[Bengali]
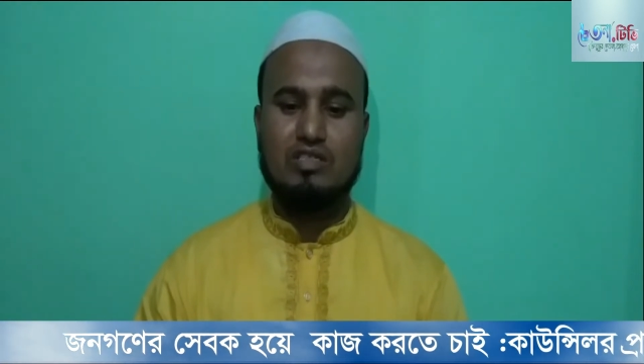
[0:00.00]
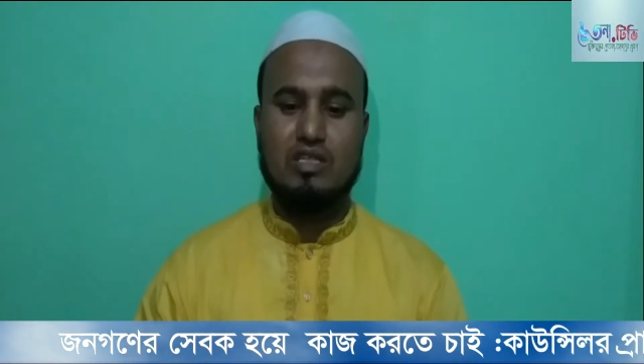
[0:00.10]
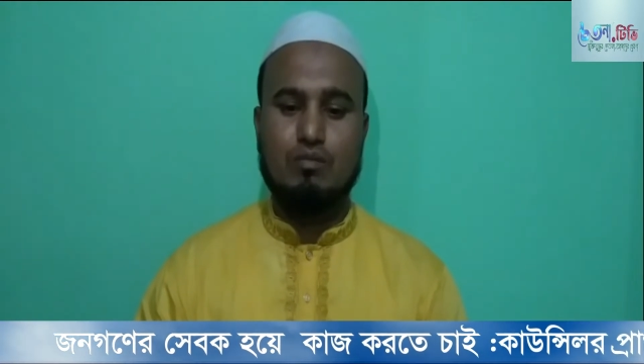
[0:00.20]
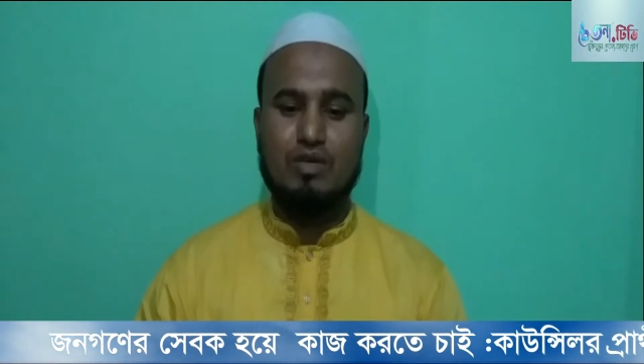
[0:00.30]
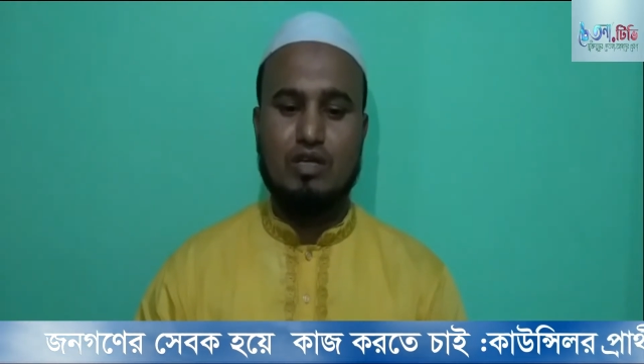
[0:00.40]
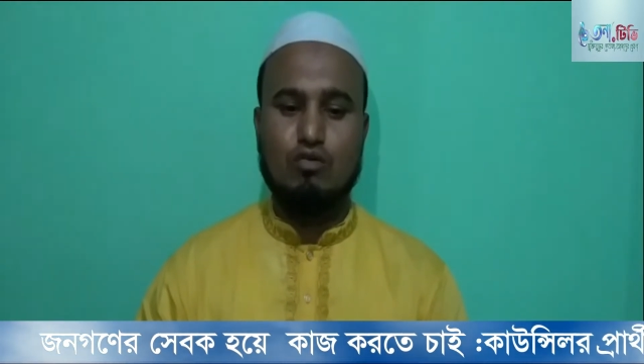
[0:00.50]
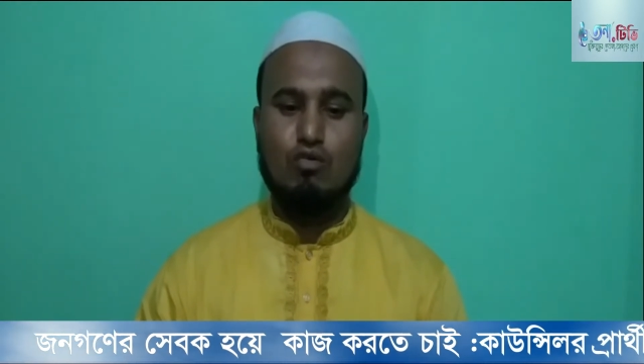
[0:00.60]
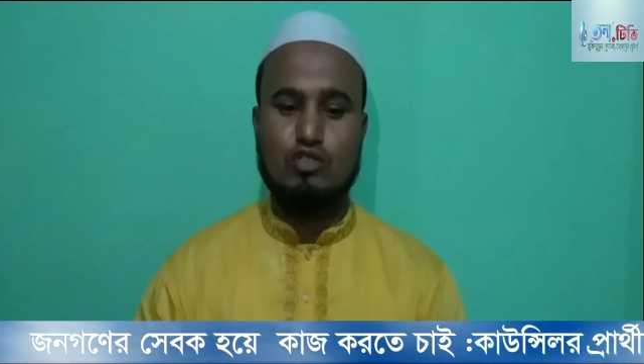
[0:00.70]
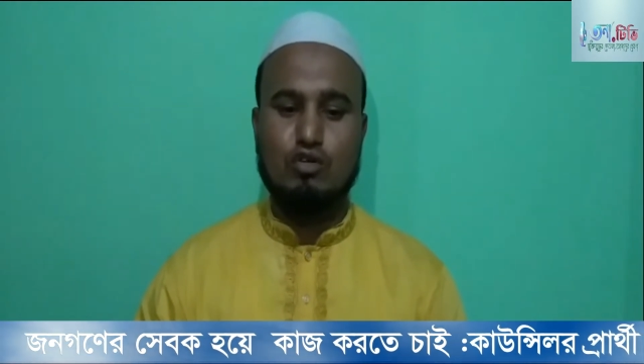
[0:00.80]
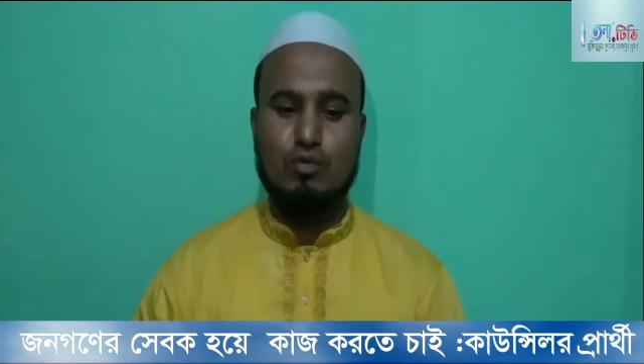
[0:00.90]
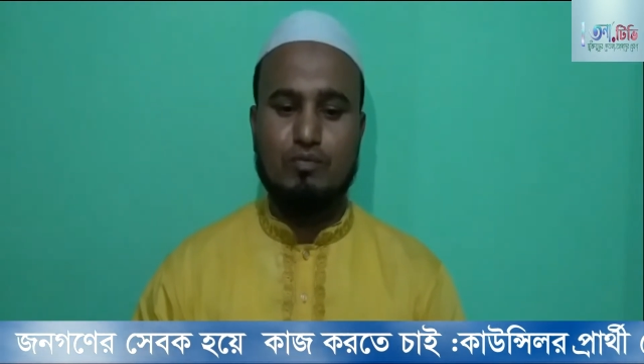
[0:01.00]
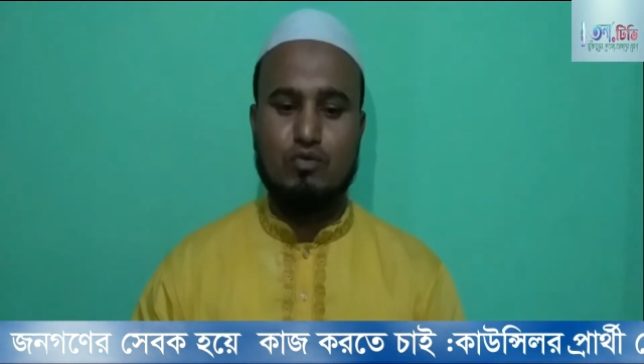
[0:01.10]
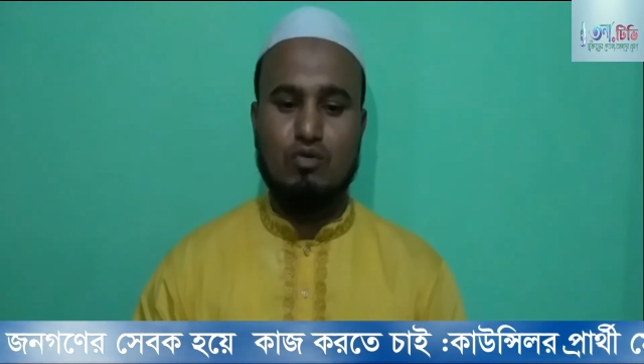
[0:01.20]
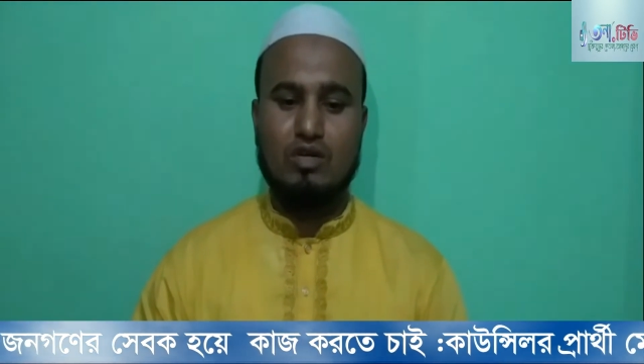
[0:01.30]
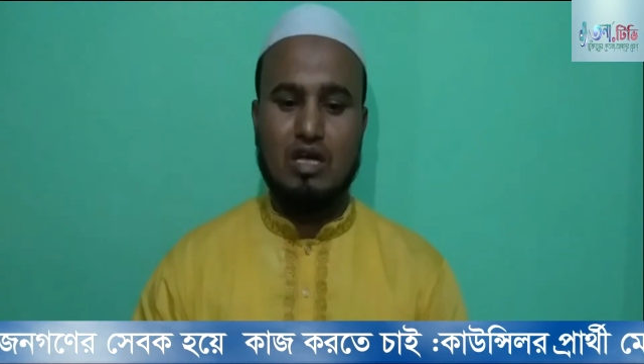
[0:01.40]
ইসলামের
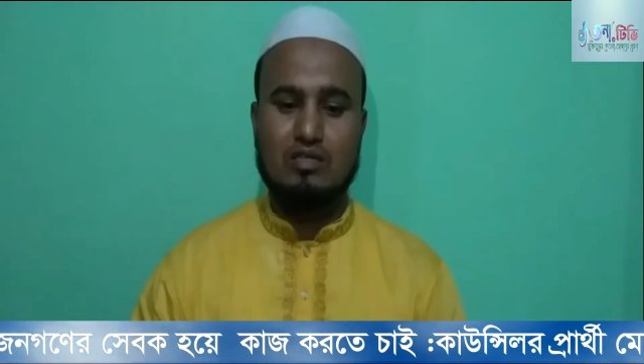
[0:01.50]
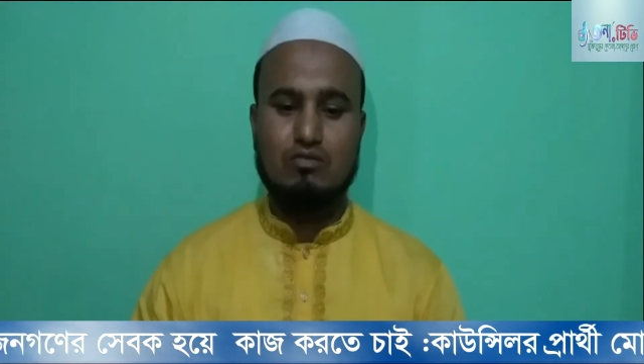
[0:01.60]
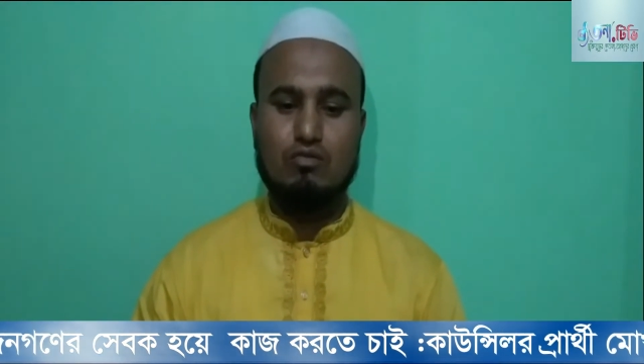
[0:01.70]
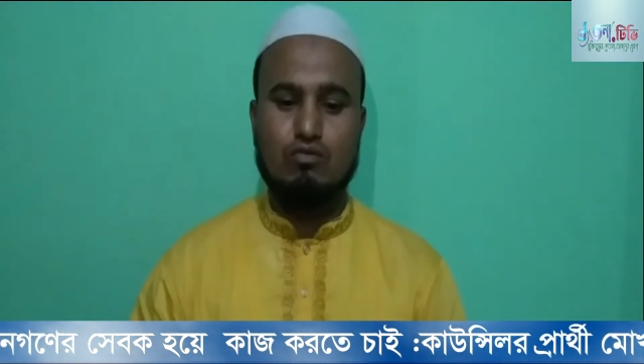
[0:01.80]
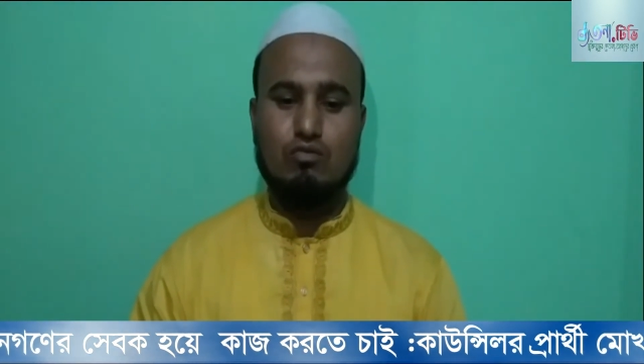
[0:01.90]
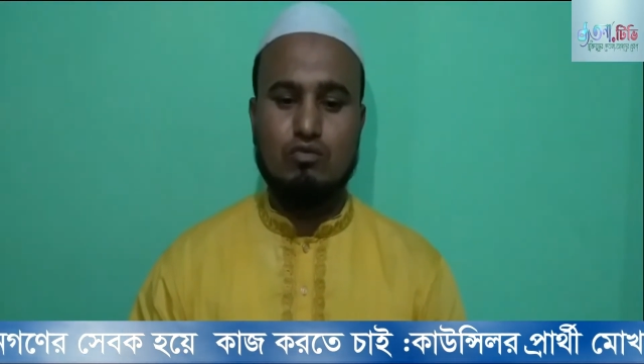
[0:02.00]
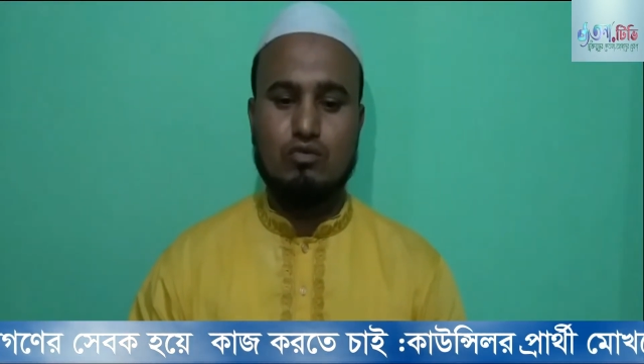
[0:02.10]
অসমাপ্ত কাজগুলো